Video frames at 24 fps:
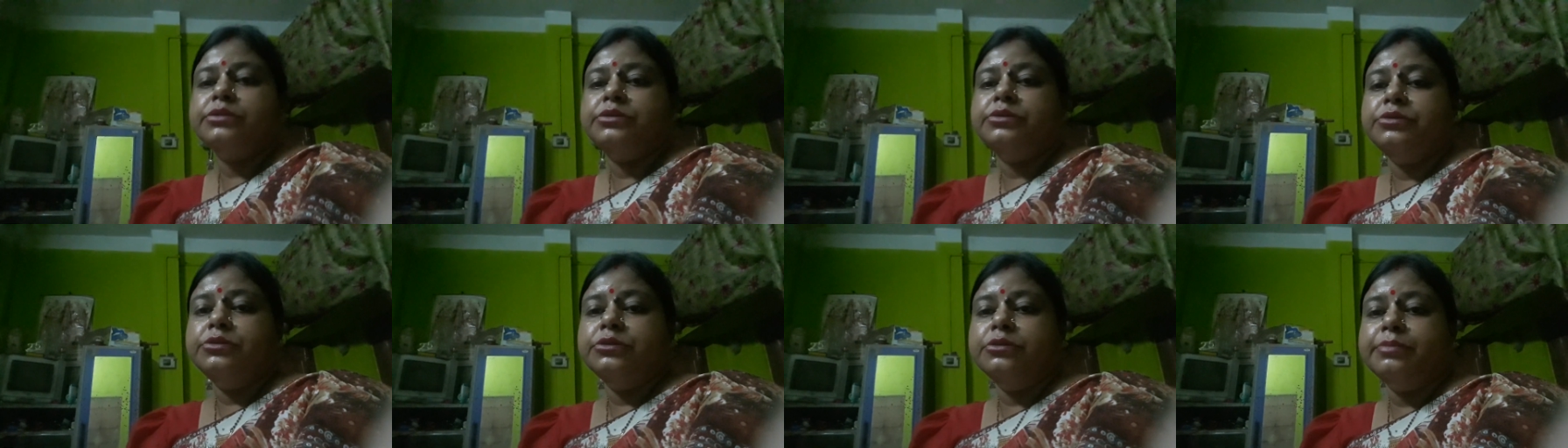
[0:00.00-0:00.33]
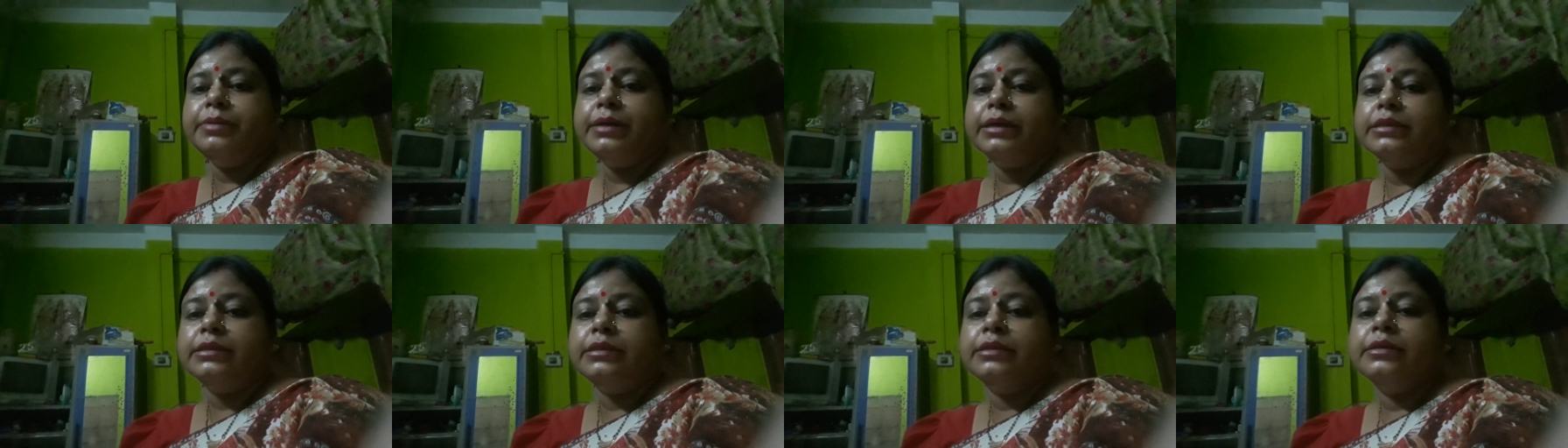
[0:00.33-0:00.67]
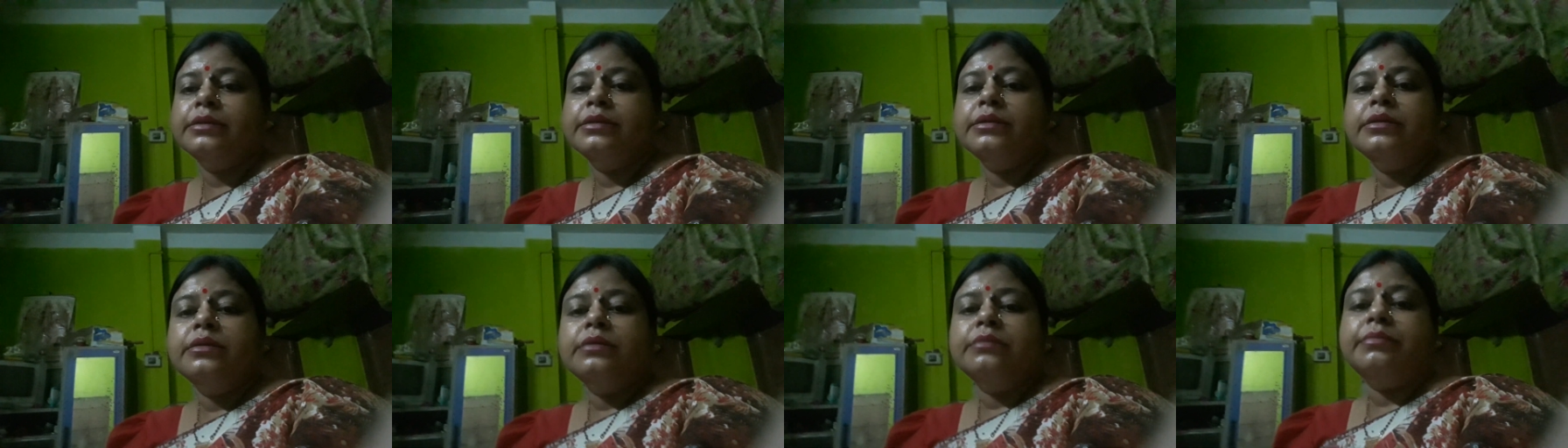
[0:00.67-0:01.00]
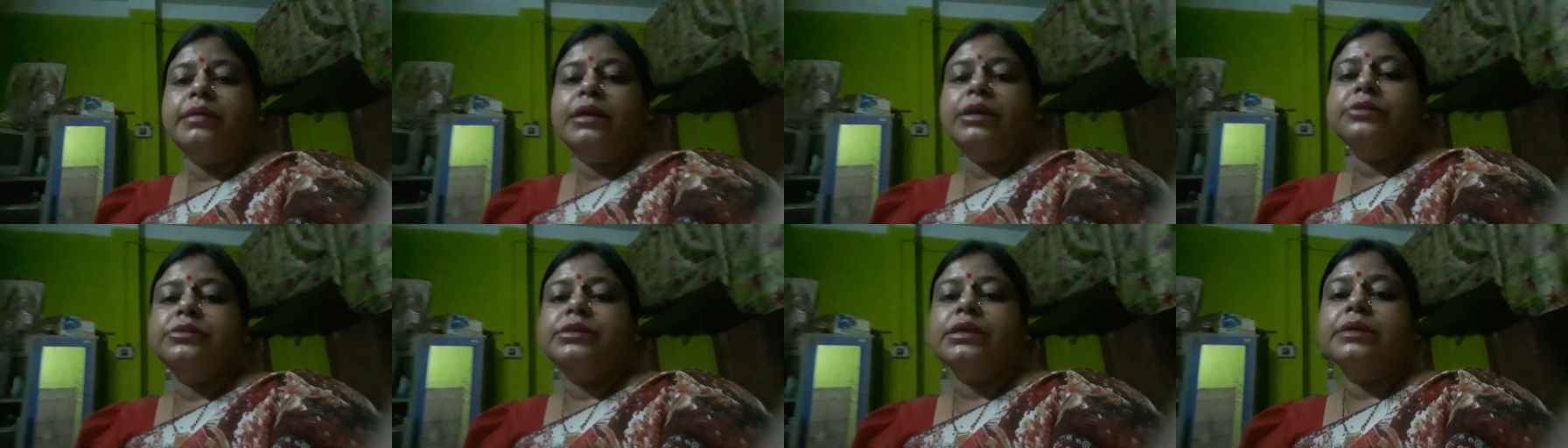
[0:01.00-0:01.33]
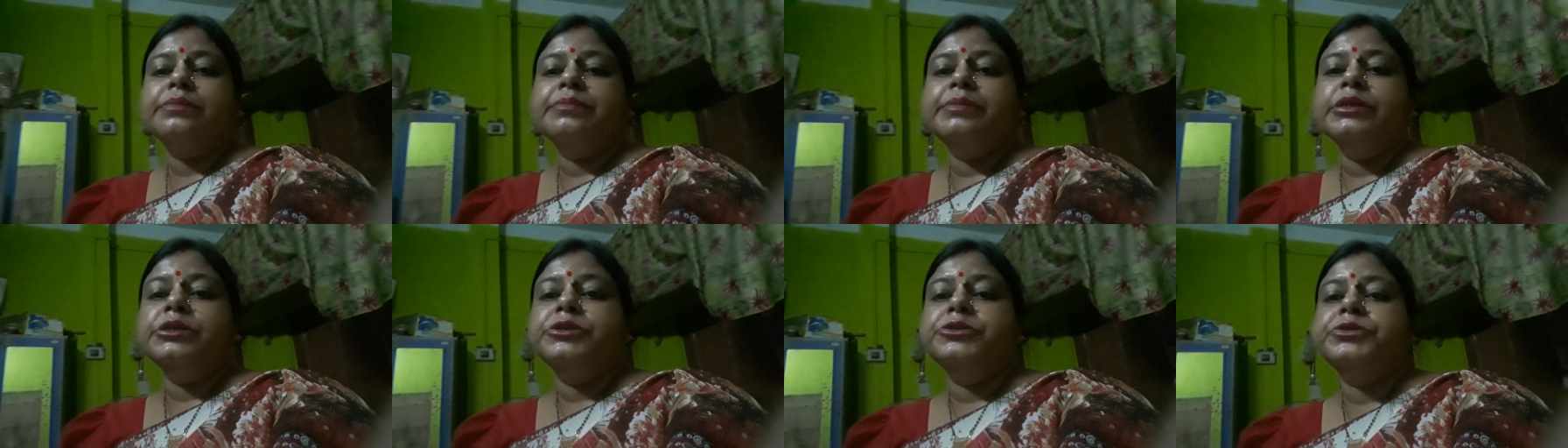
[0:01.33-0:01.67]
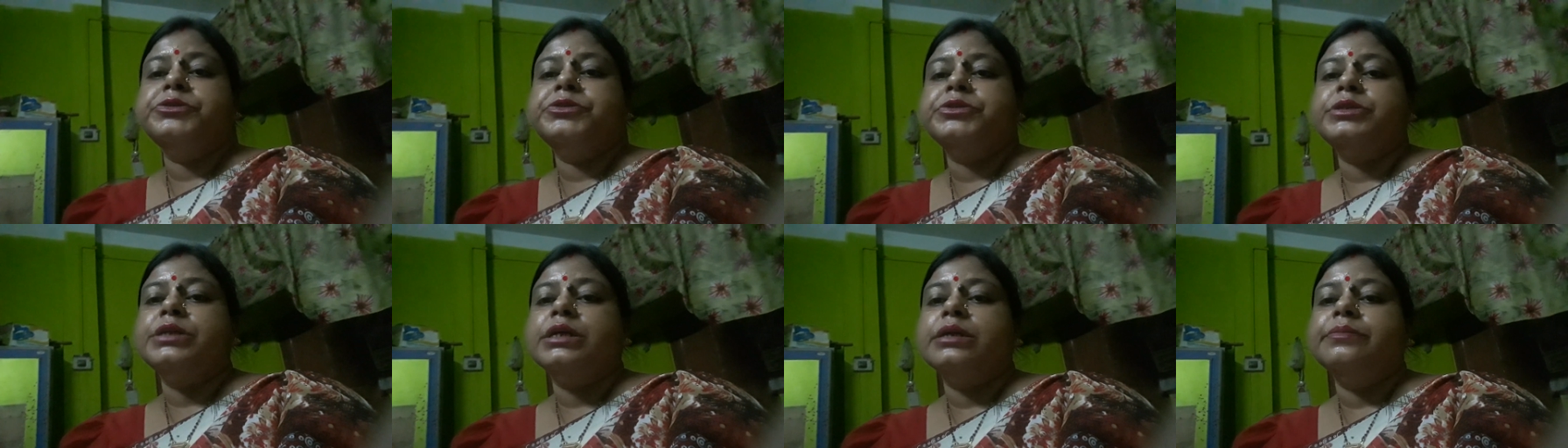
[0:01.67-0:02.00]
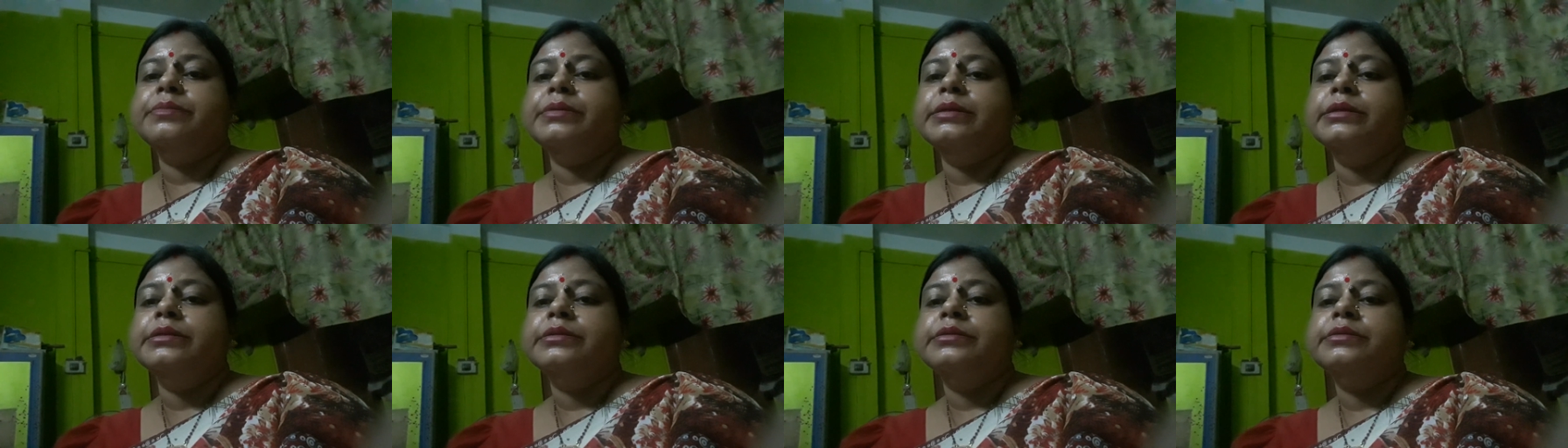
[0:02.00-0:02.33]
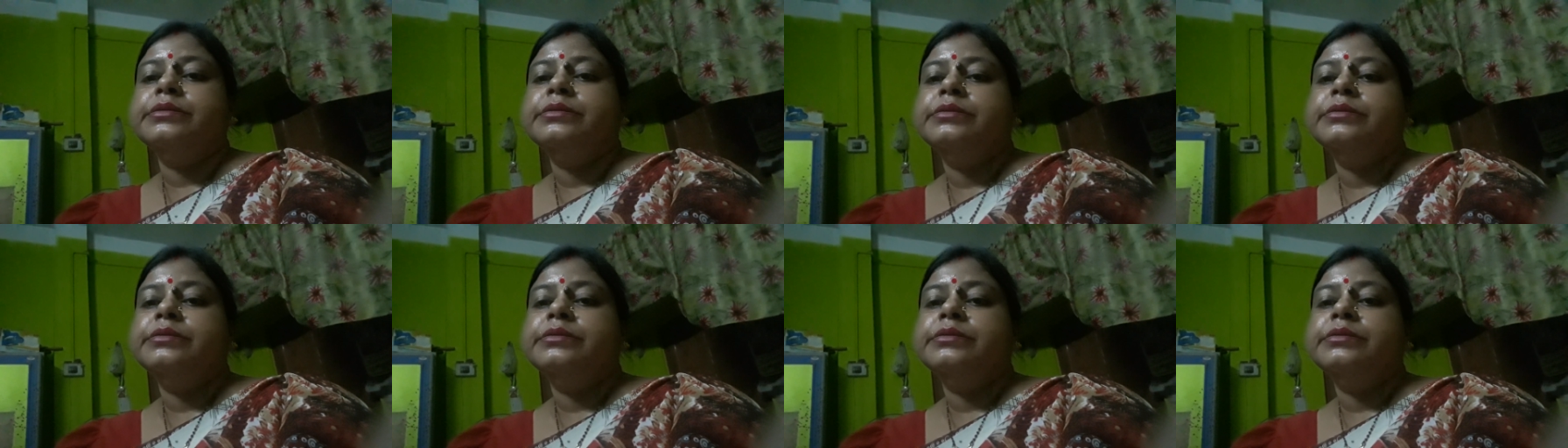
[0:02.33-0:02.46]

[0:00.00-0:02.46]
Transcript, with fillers: ধন্যবাদ ভালো থাকবেন সুস্থ থাকবেন